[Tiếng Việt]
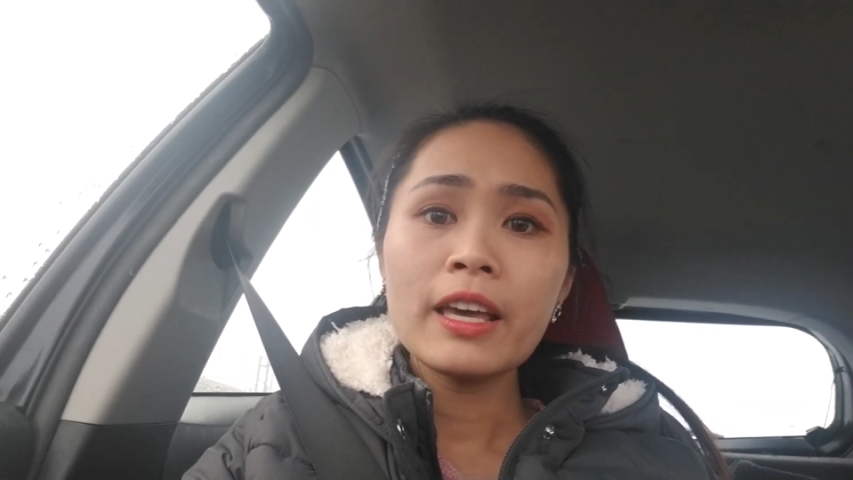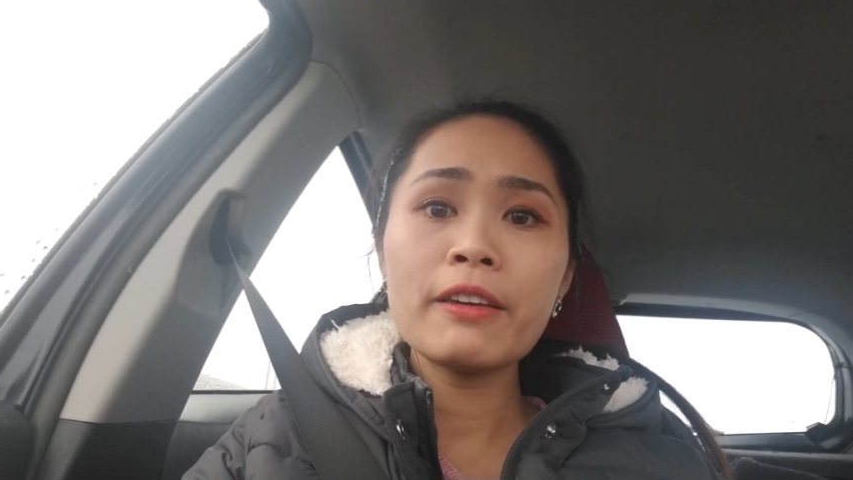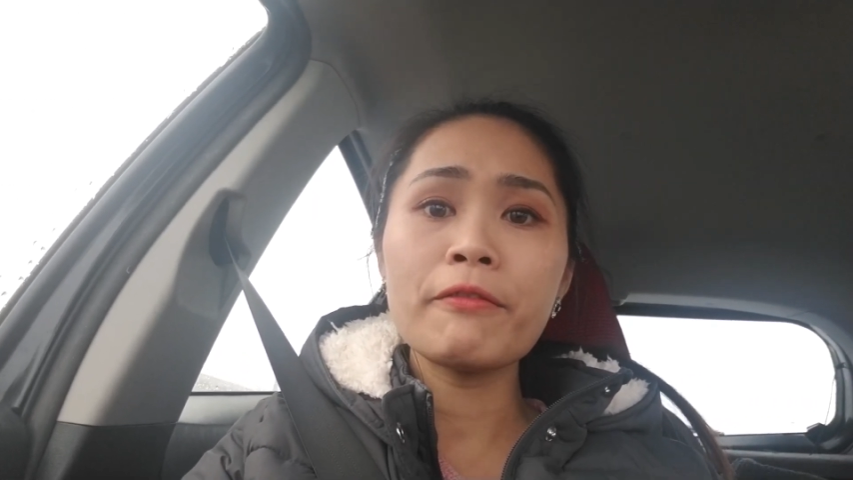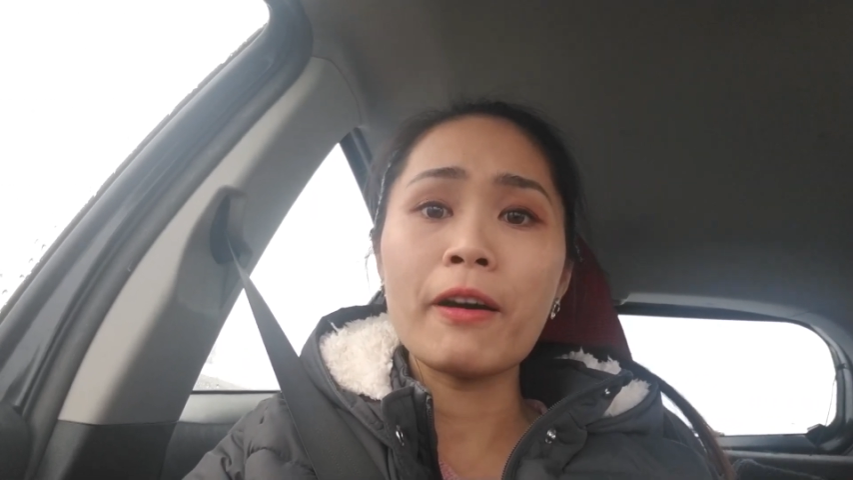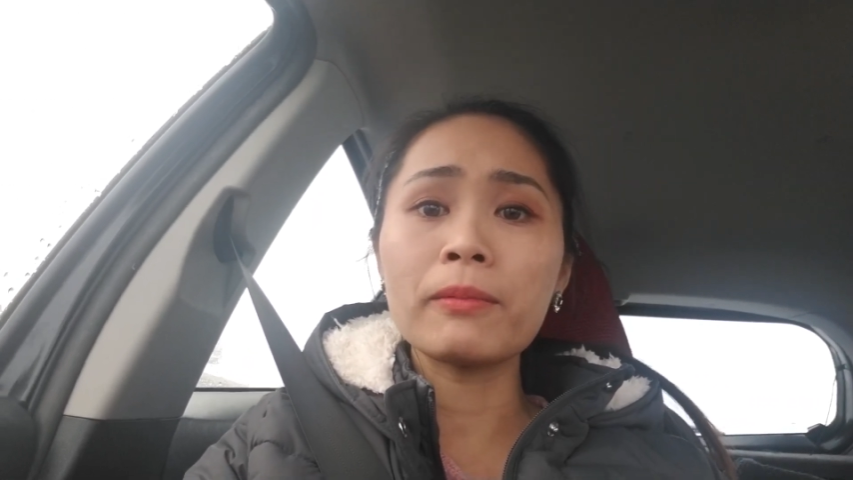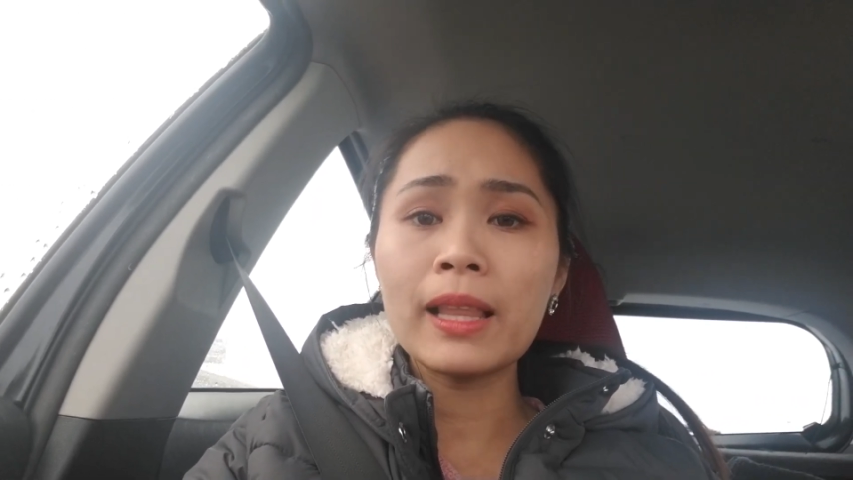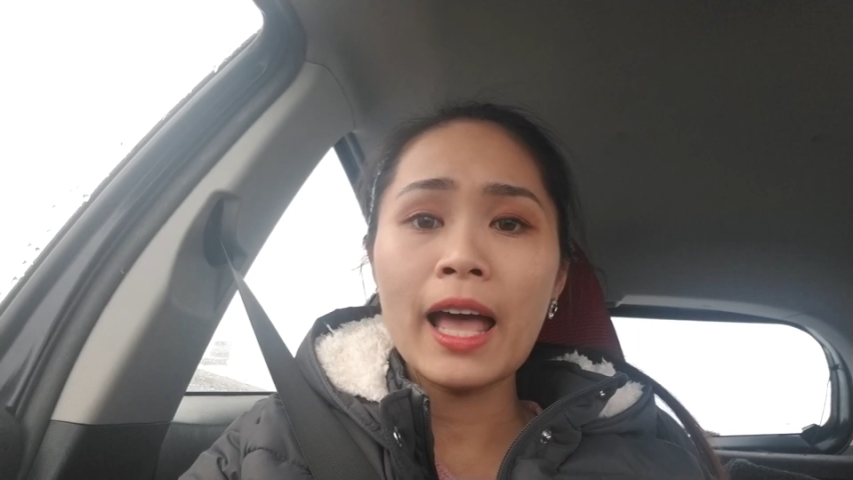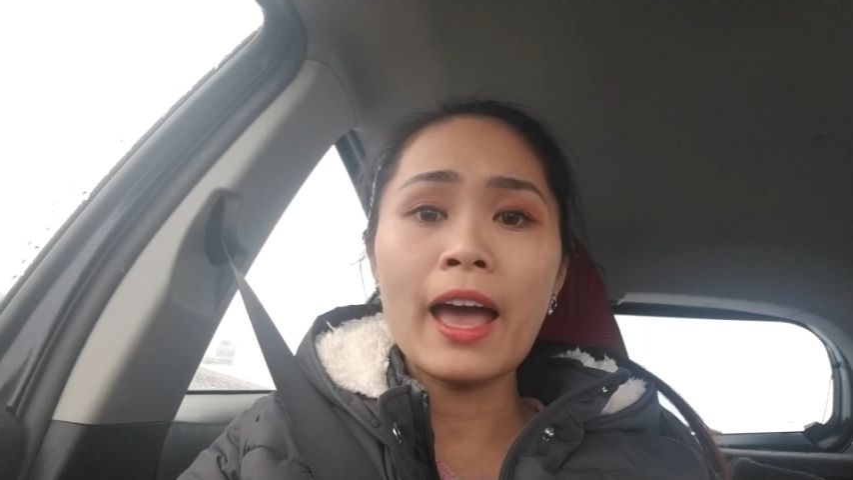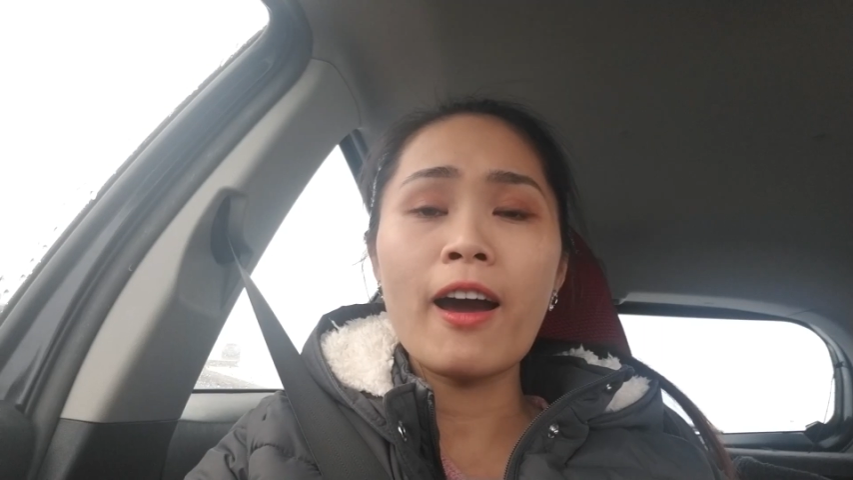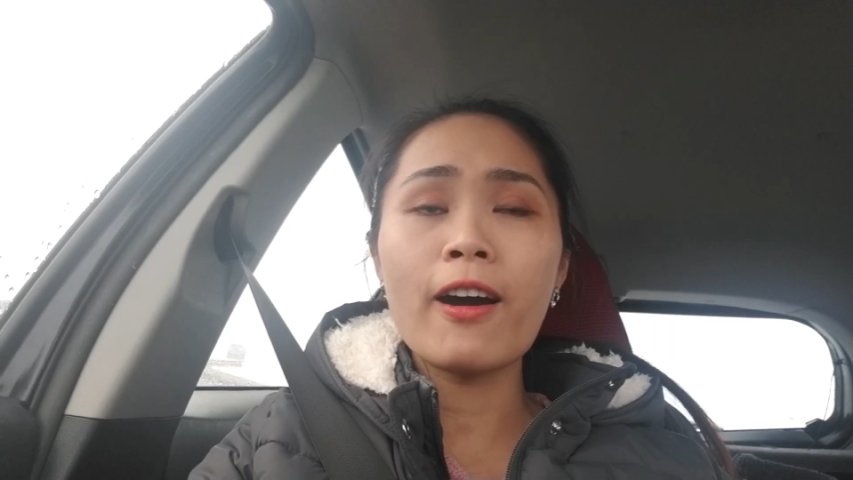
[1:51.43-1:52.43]
hy vọng
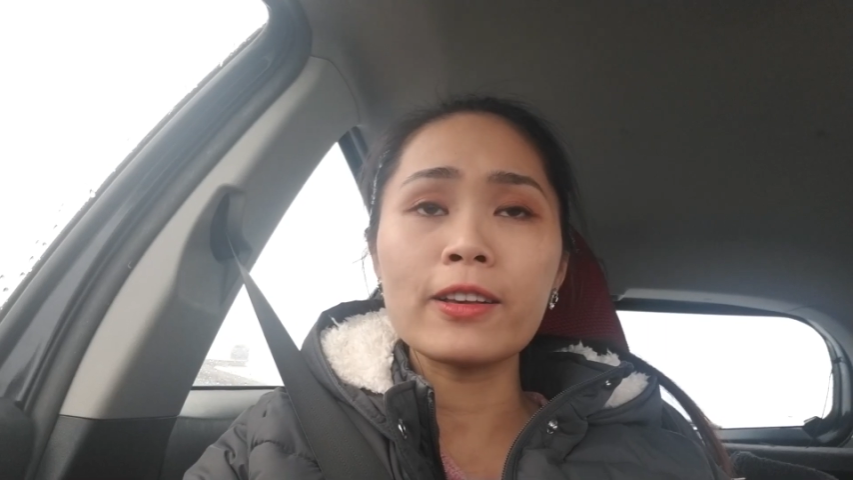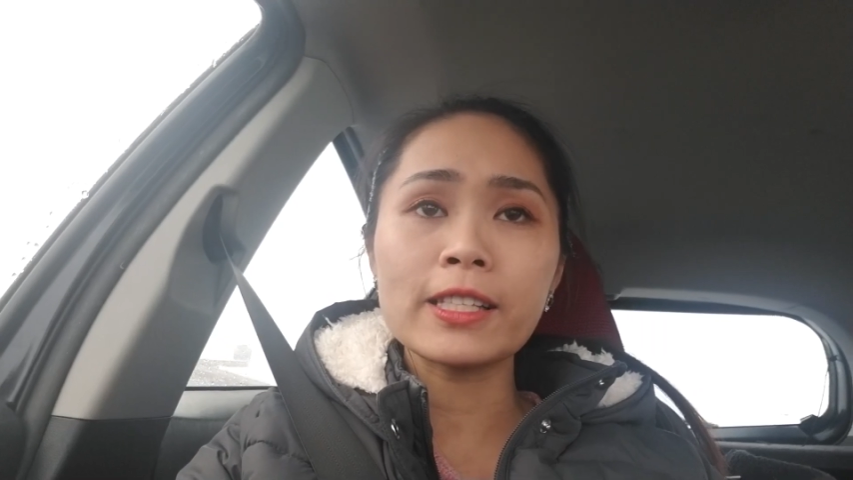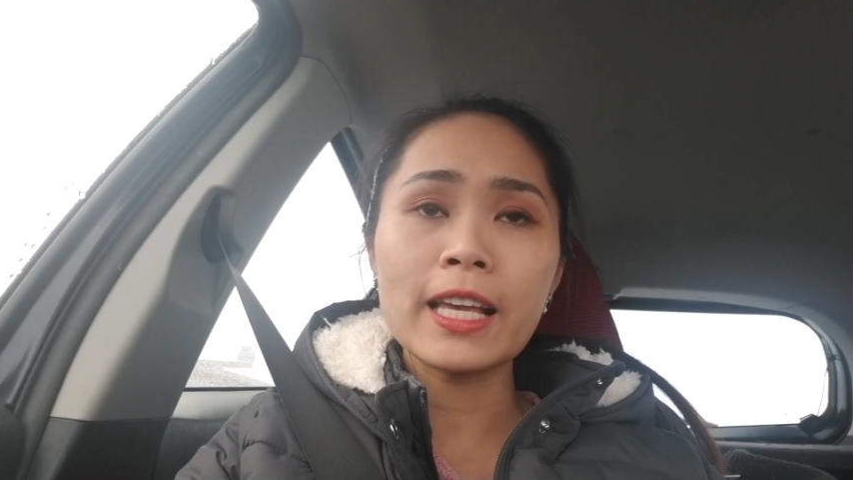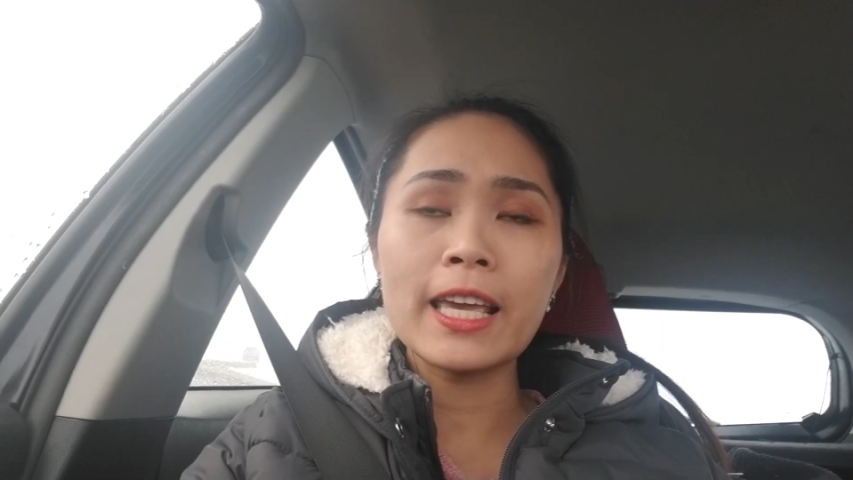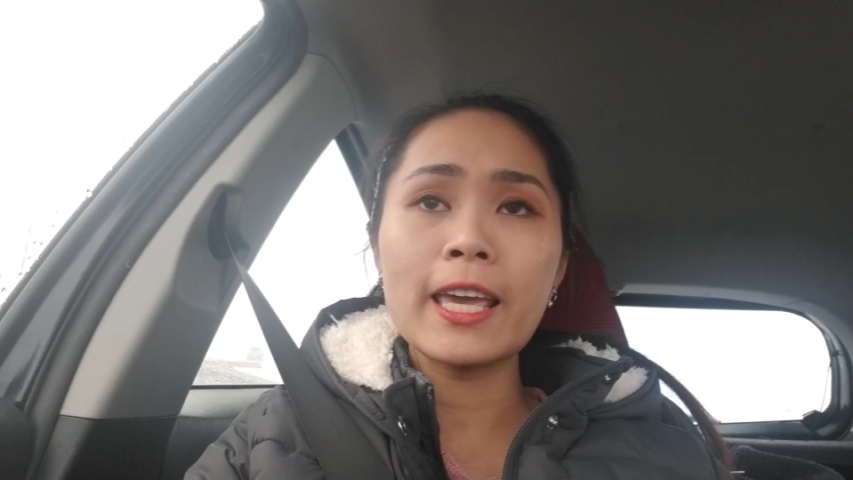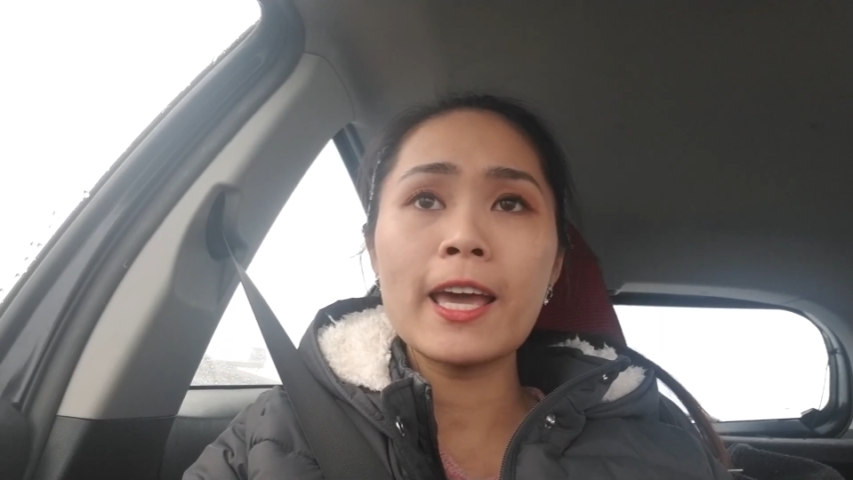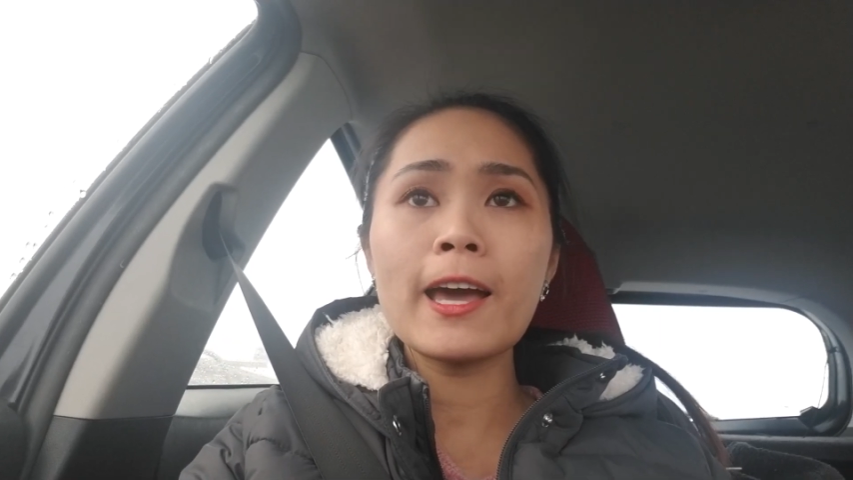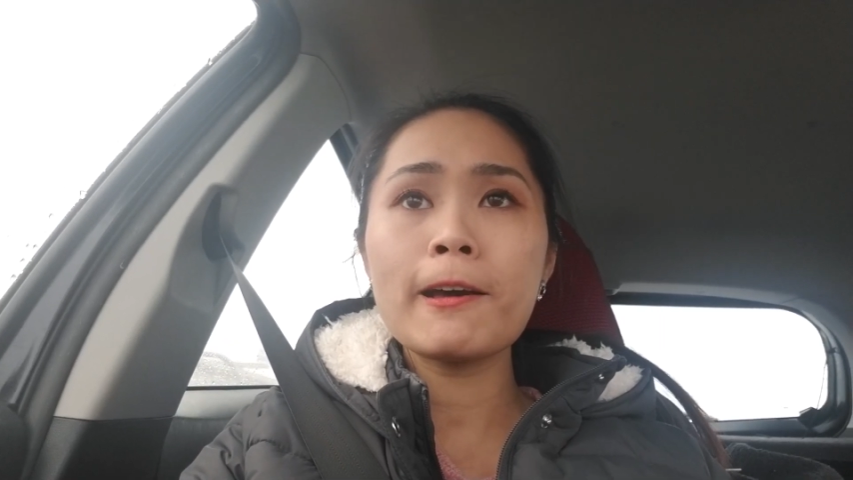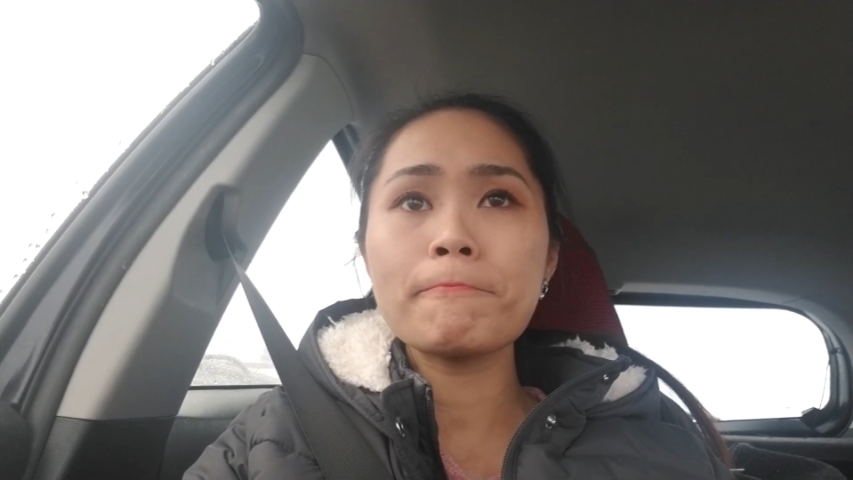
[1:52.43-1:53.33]
là họ sẽ